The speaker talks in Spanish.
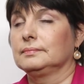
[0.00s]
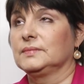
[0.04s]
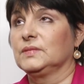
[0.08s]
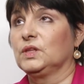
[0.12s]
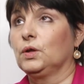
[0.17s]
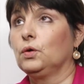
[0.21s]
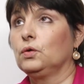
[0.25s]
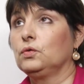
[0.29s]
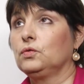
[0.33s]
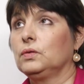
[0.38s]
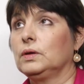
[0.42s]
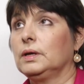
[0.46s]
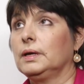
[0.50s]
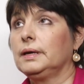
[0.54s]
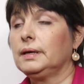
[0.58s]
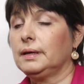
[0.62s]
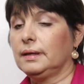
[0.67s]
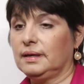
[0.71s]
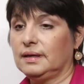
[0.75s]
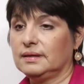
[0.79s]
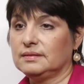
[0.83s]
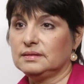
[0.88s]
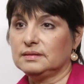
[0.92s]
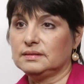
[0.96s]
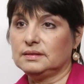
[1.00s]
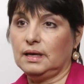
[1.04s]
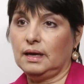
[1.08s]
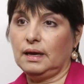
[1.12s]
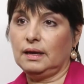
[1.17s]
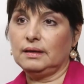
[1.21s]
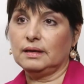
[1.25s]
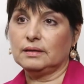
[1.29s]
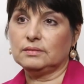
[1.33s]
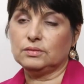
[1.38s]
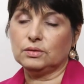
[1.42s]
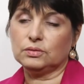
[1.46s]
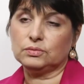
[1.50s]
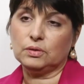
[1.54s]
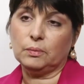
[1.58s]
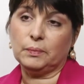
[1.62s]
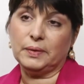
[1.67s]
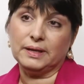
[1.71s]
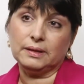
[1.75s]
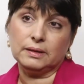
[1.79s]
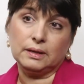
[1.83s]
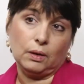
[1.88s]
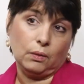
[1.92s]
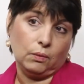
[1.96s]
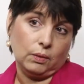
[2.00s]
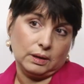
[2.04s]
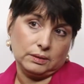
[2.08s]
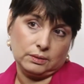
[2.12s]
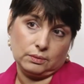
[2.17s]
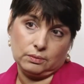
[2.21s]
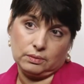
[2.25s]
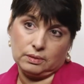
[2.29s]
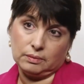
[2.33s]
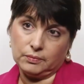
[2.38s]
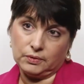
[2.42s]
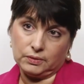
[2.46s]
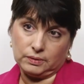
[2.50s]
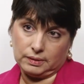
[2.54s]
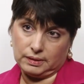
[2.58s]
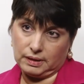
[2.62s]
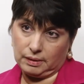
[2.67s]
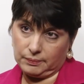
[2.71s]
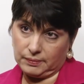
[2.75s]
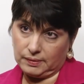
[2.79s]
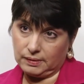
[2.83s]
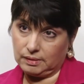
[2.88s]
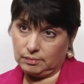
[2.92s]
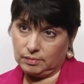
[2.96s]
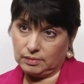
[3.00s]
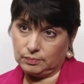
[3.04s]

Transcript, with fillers: 12, 16, 18, 24 quimioterapias que